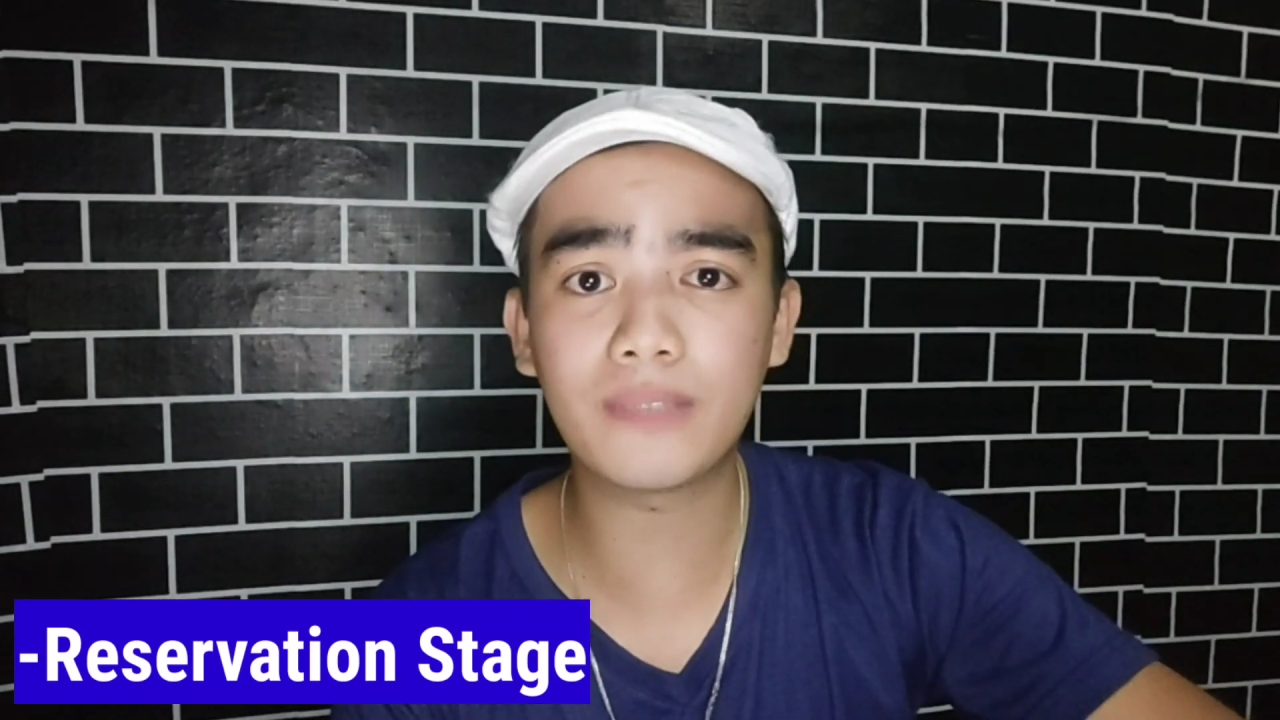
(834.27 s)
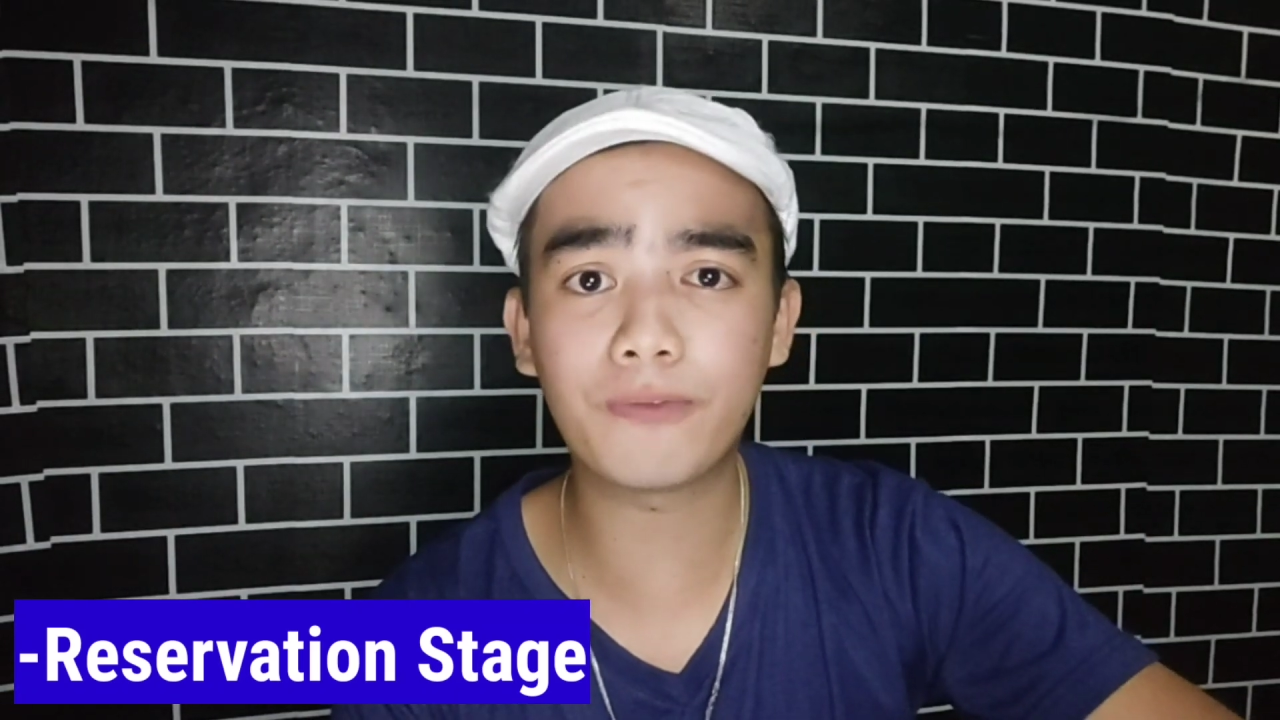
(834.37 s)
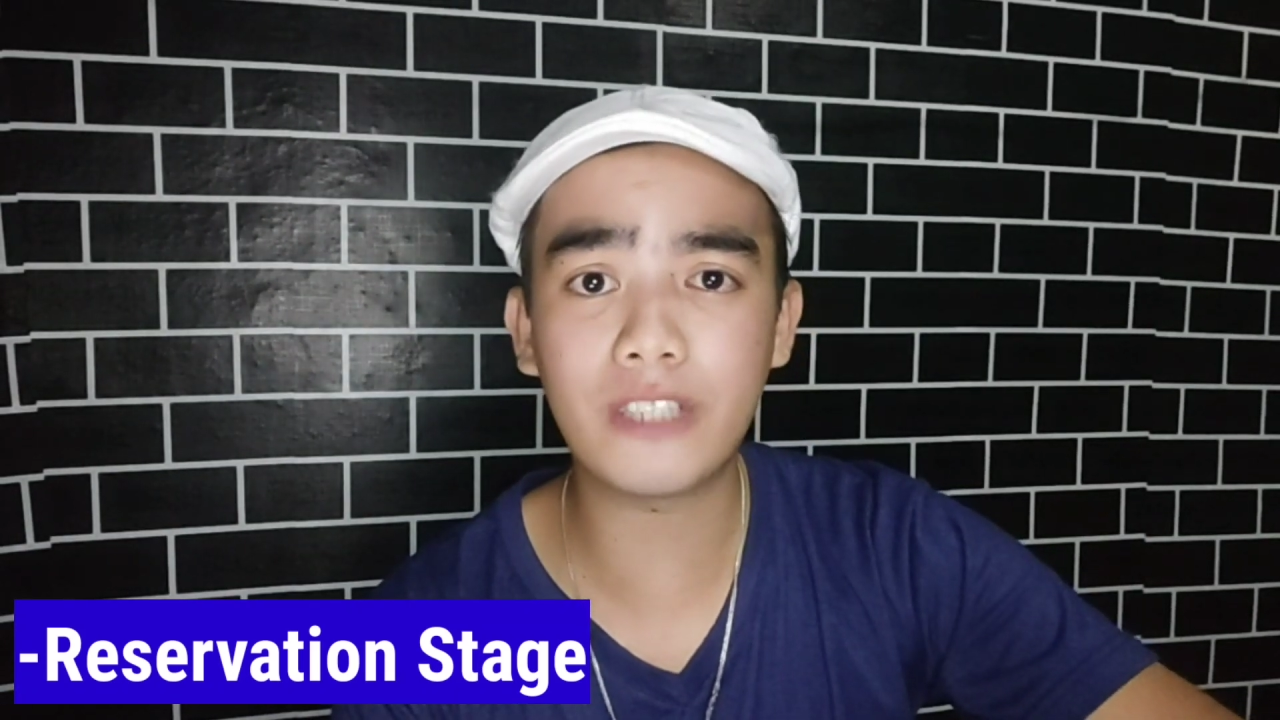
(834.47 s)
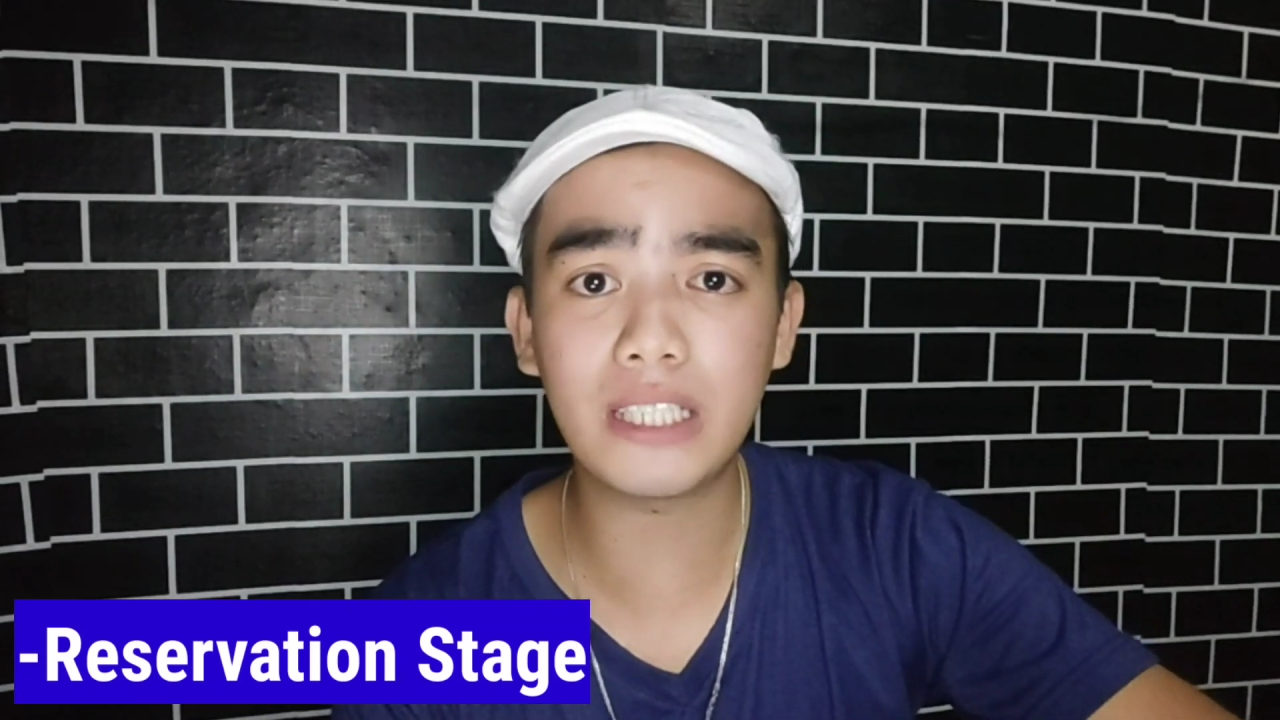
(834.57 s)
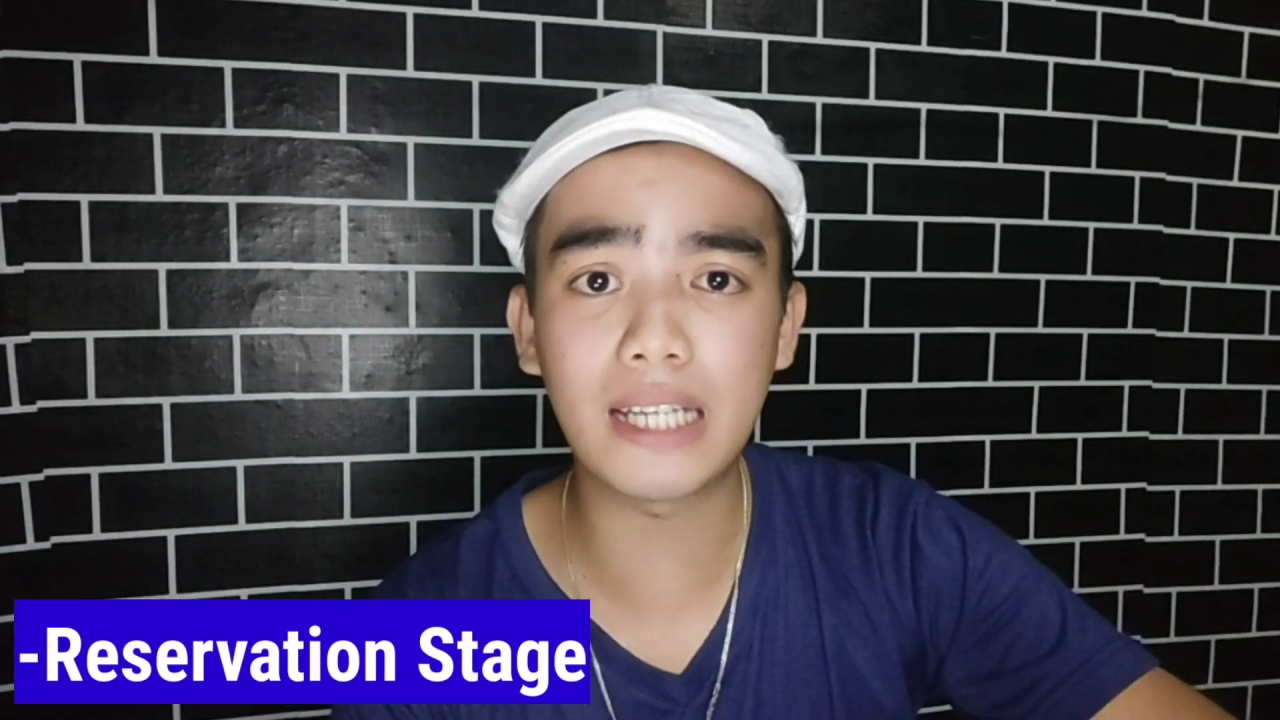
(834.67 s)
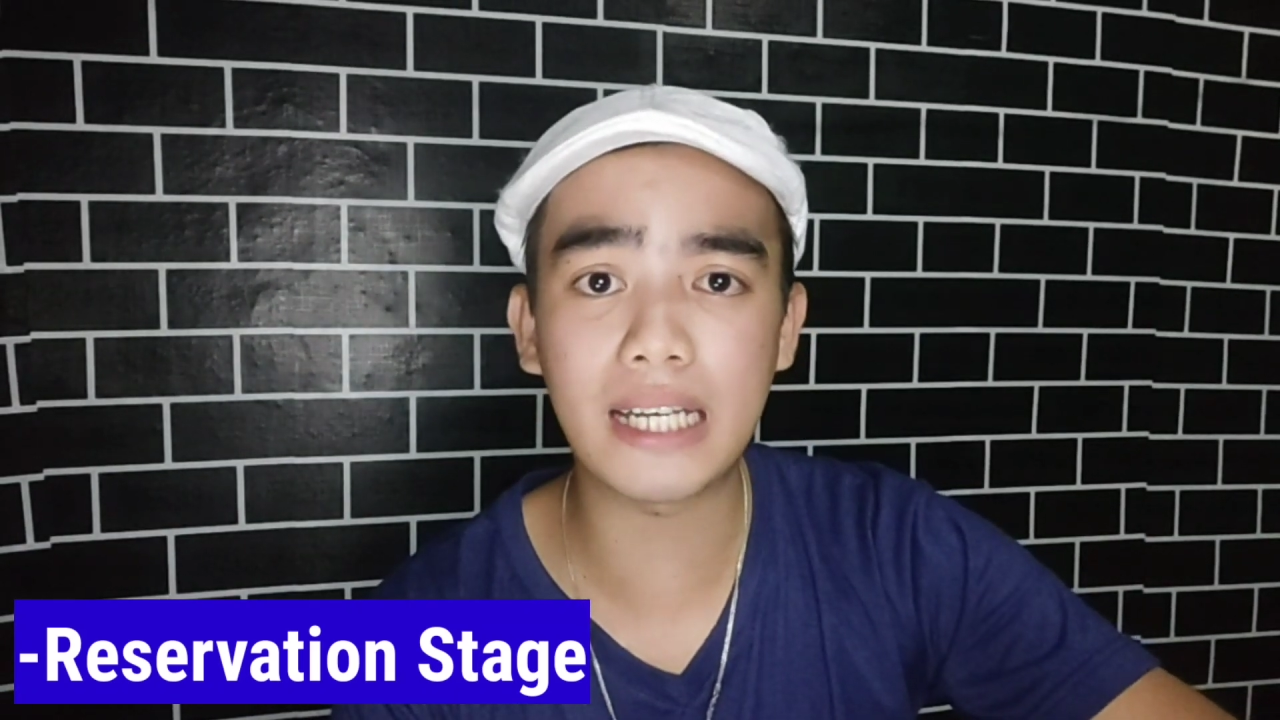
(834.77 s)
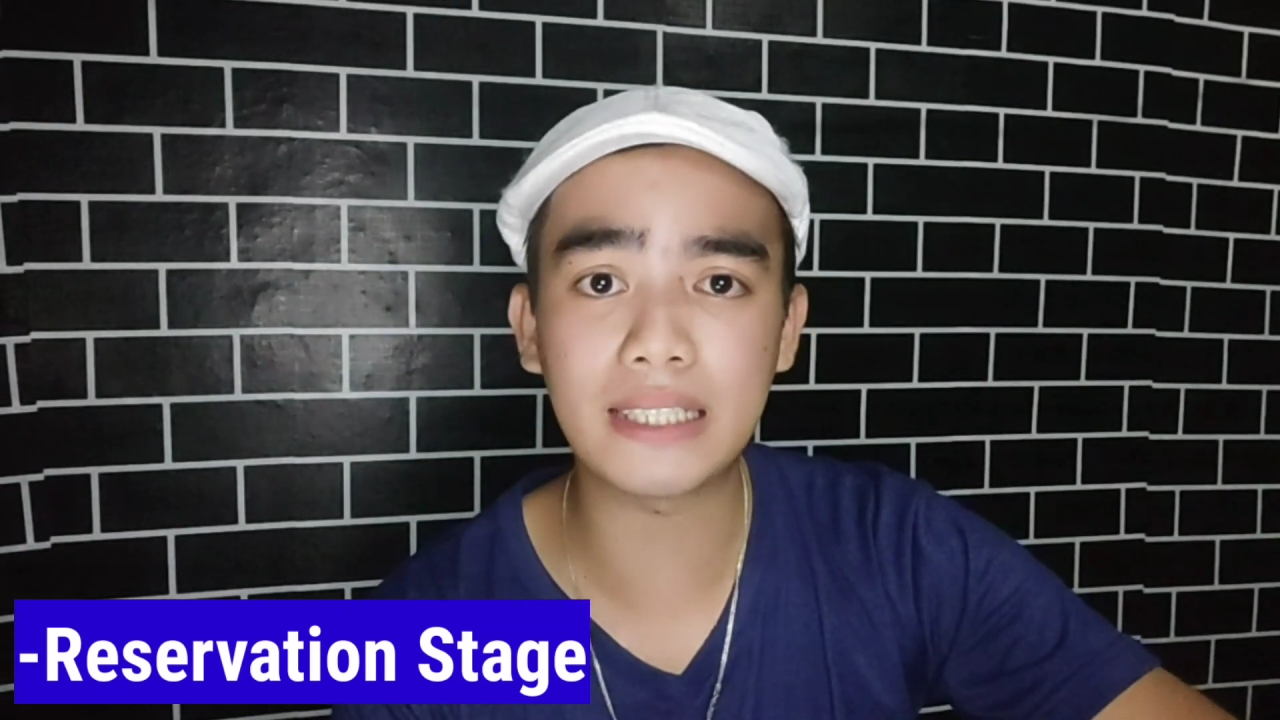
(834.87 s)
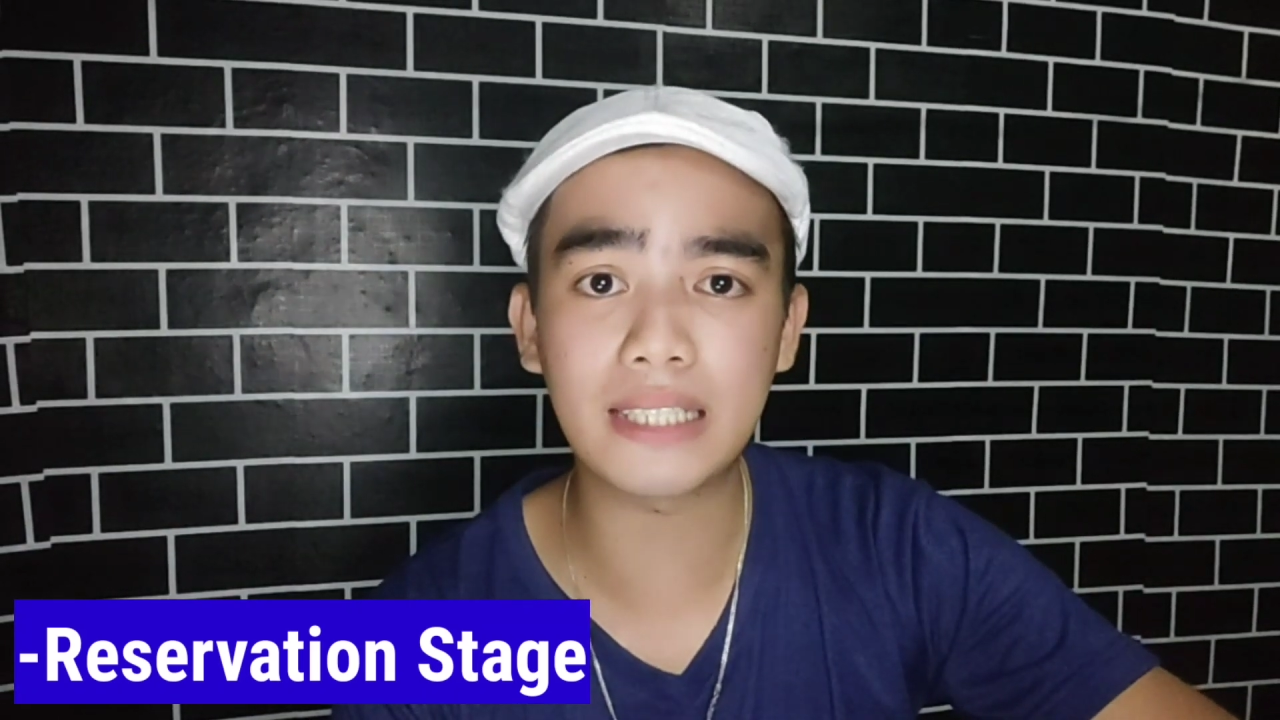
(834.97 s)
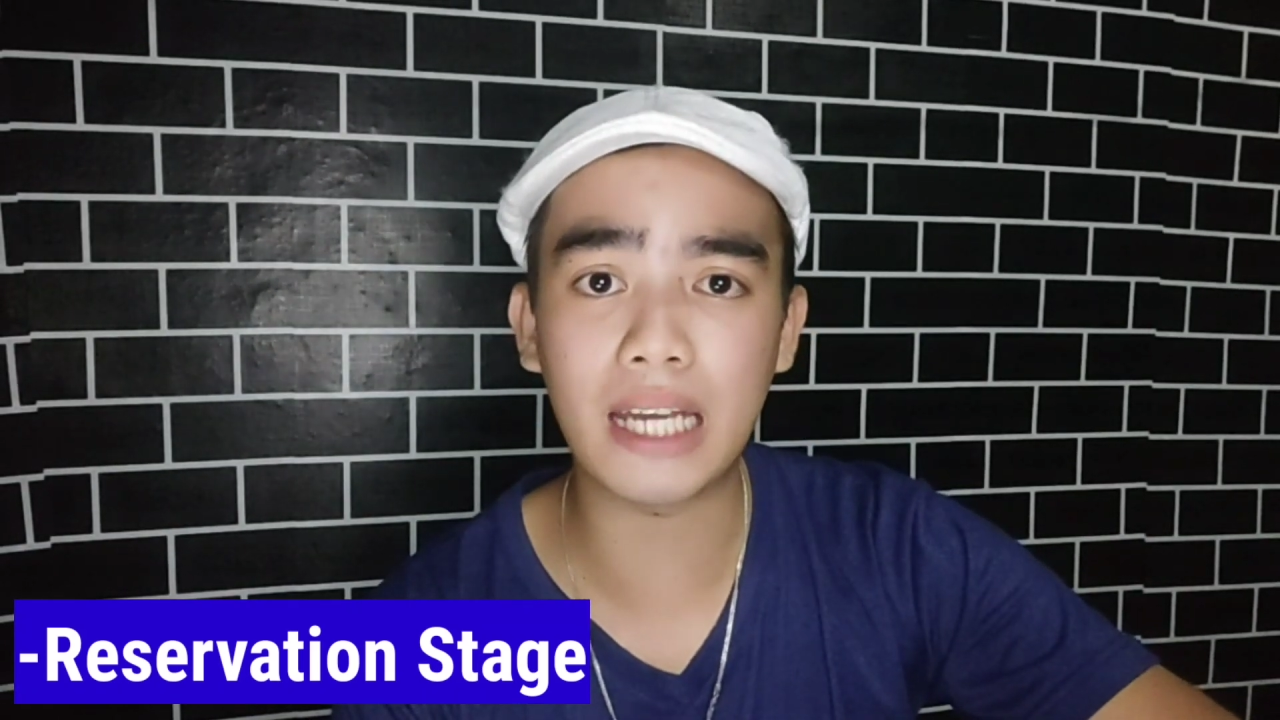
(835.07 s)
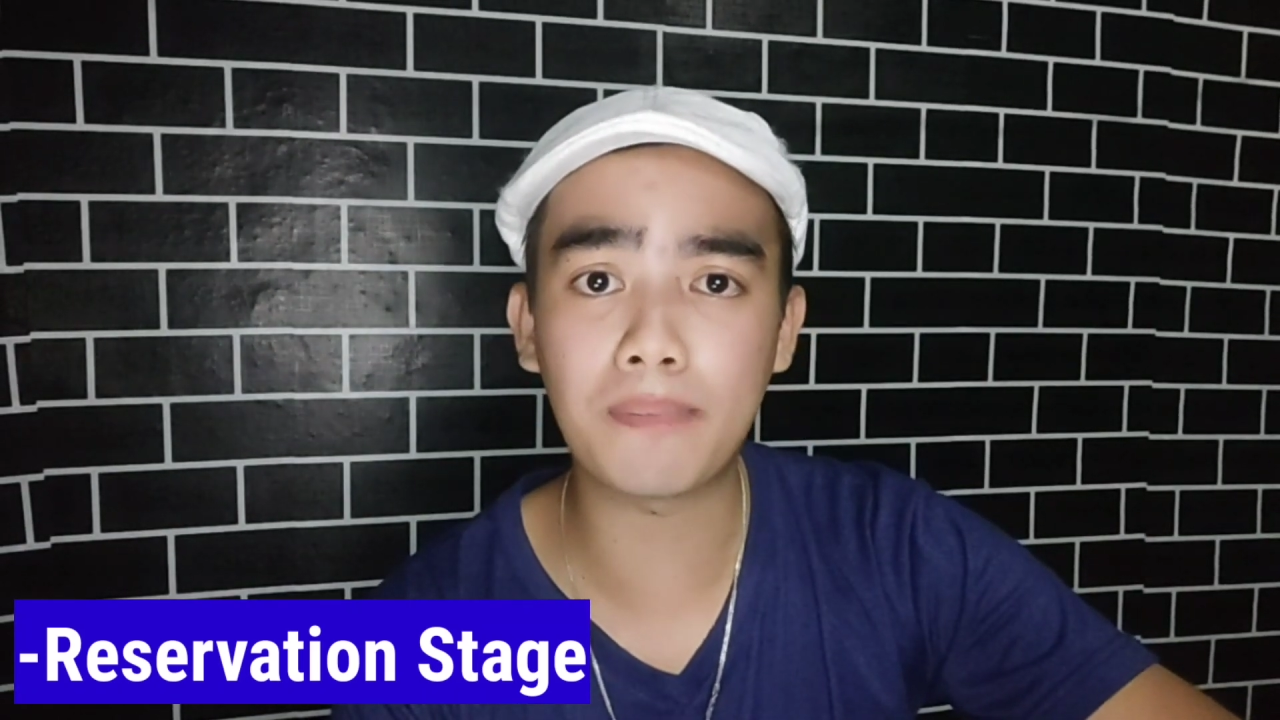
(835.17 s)
fee
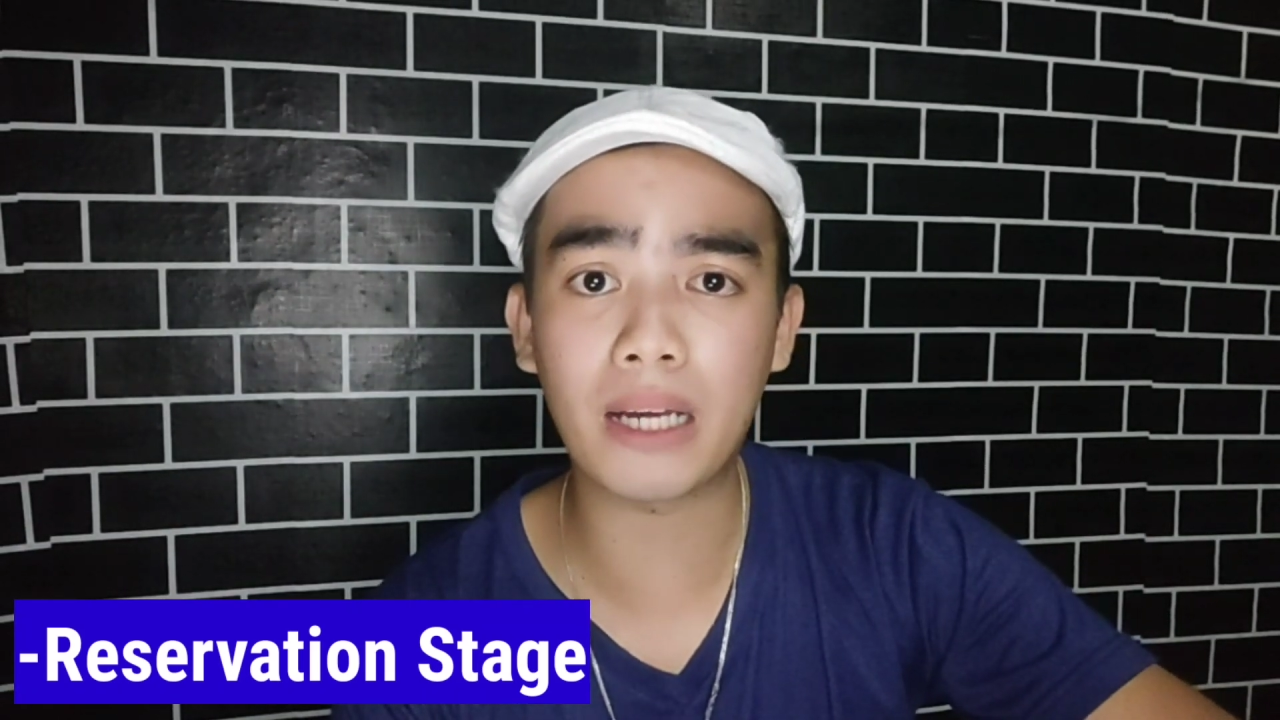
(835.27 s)
guys ay